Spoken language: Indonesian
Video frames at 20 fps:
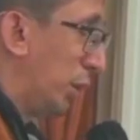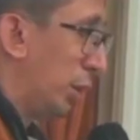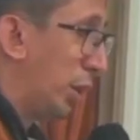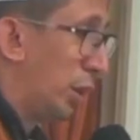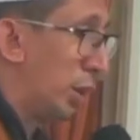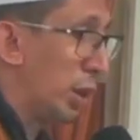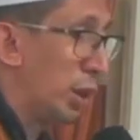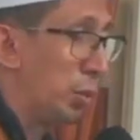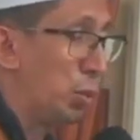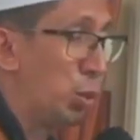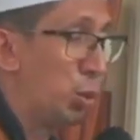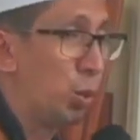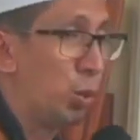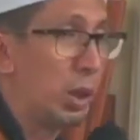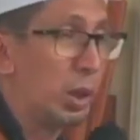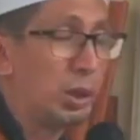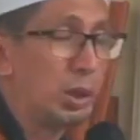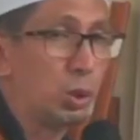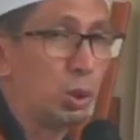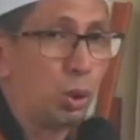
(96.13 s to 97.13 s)
dan Ibu
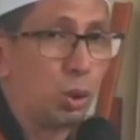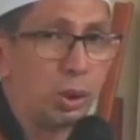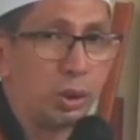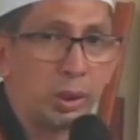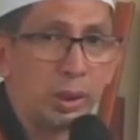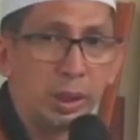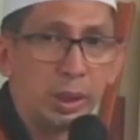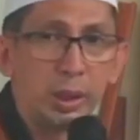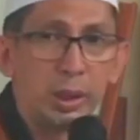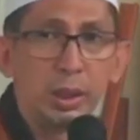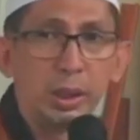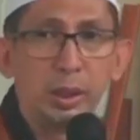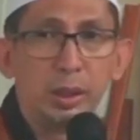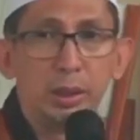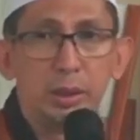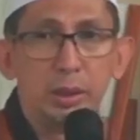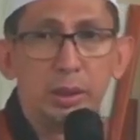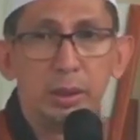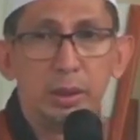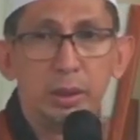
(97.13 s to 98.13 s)
Wali Kota
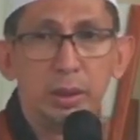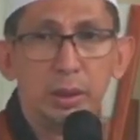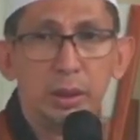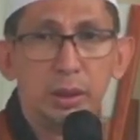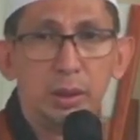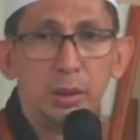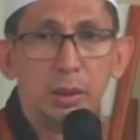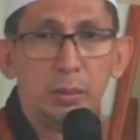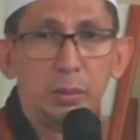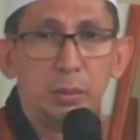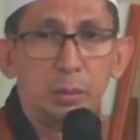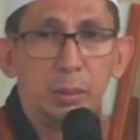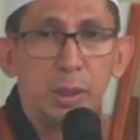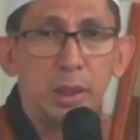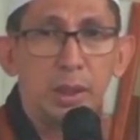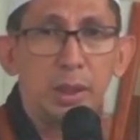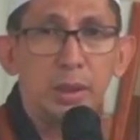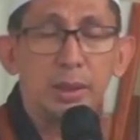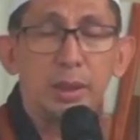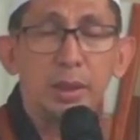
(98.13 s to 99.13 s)

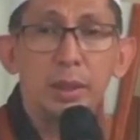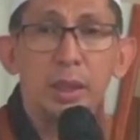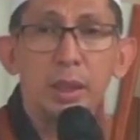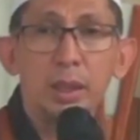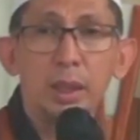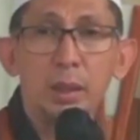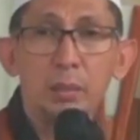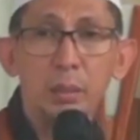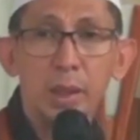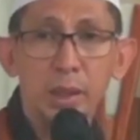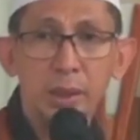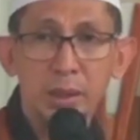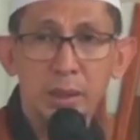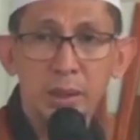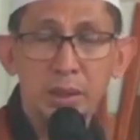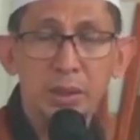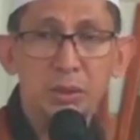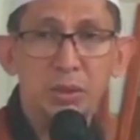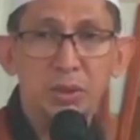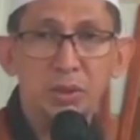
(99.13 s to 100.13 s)
para tenaga
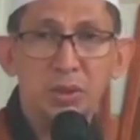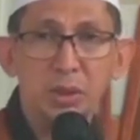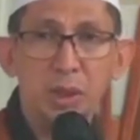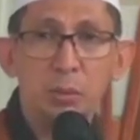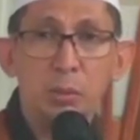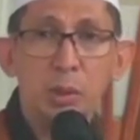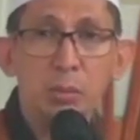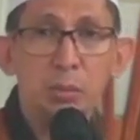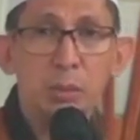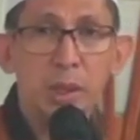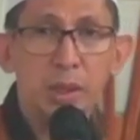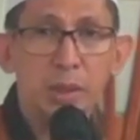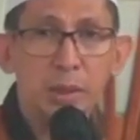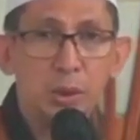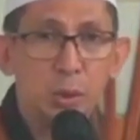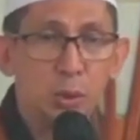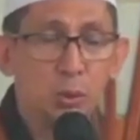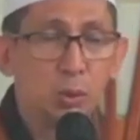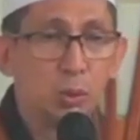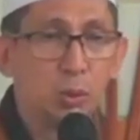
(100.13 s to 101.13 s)
medis yang
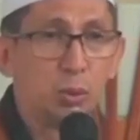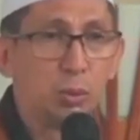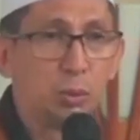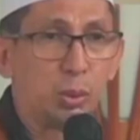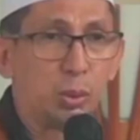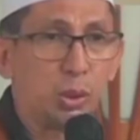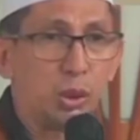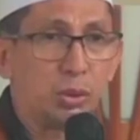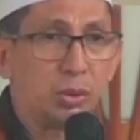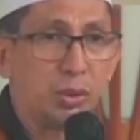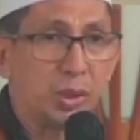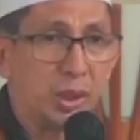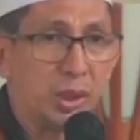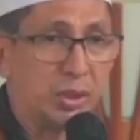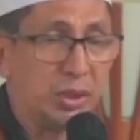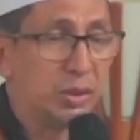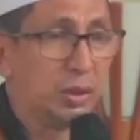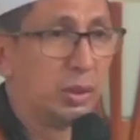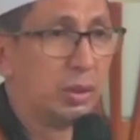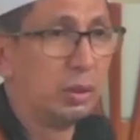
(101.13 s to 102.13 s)
membantu
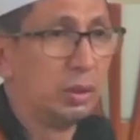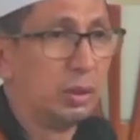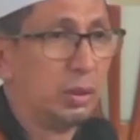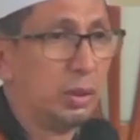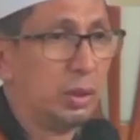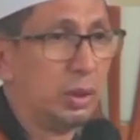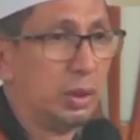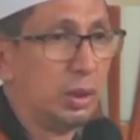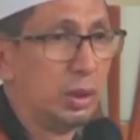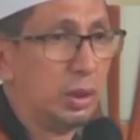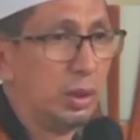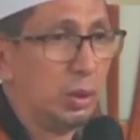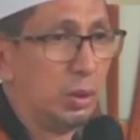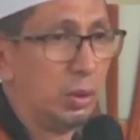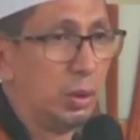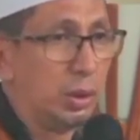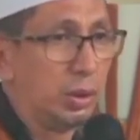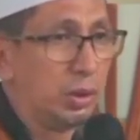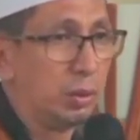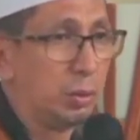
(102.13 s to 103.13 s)
proses
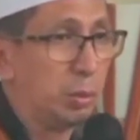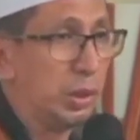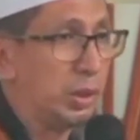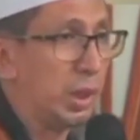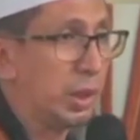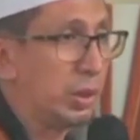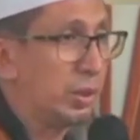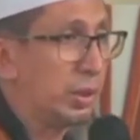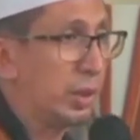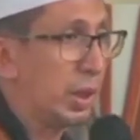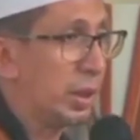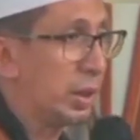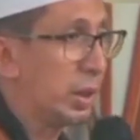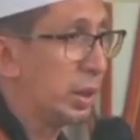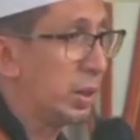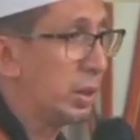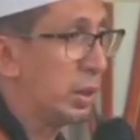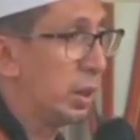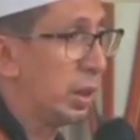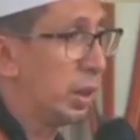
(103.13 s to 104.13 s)
semenjak
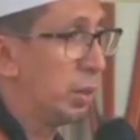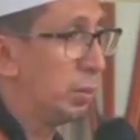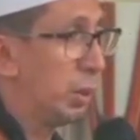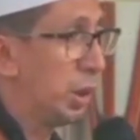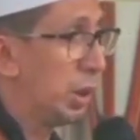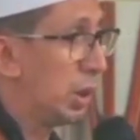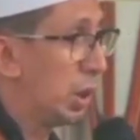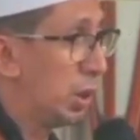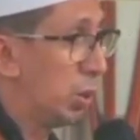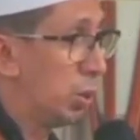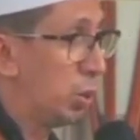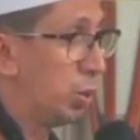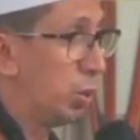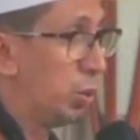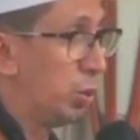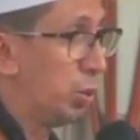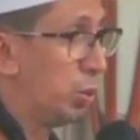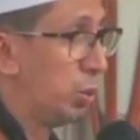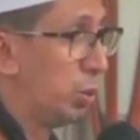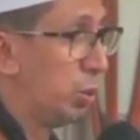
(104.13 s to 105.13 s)
sakitnya beliau
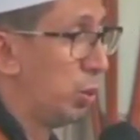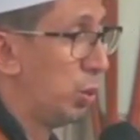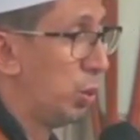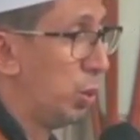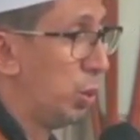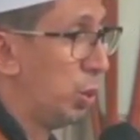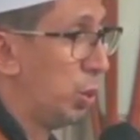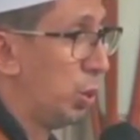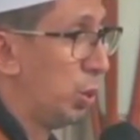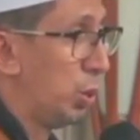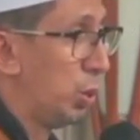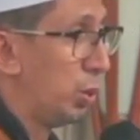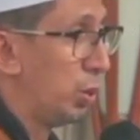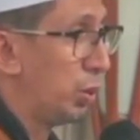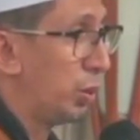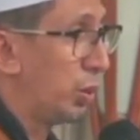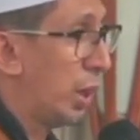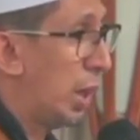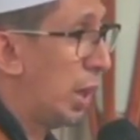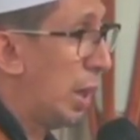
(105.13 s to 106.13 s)

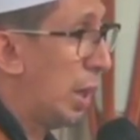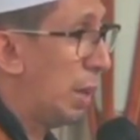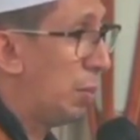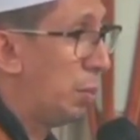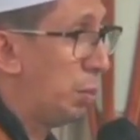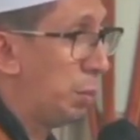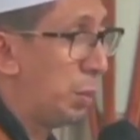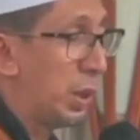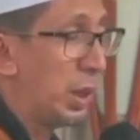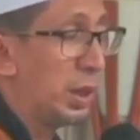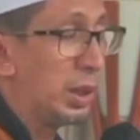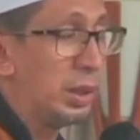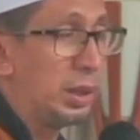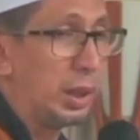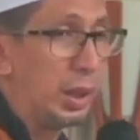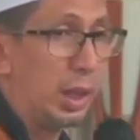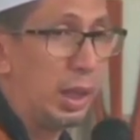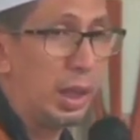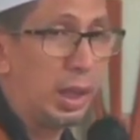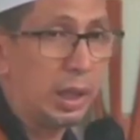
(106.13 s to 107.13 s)
sampai
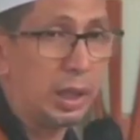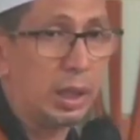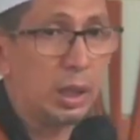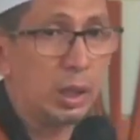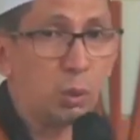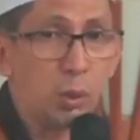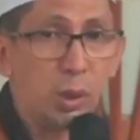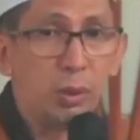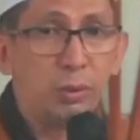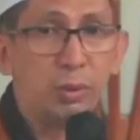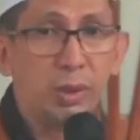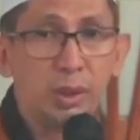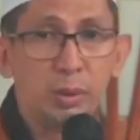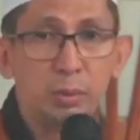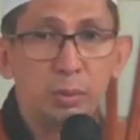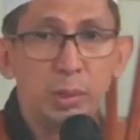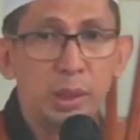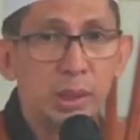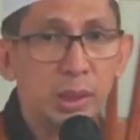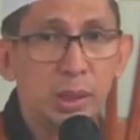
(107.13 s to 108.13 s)
akhir wafat
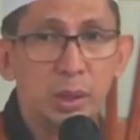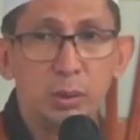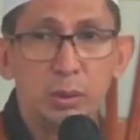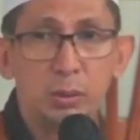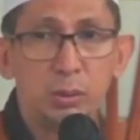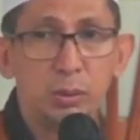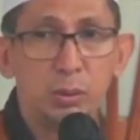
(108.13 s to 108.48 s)
beliau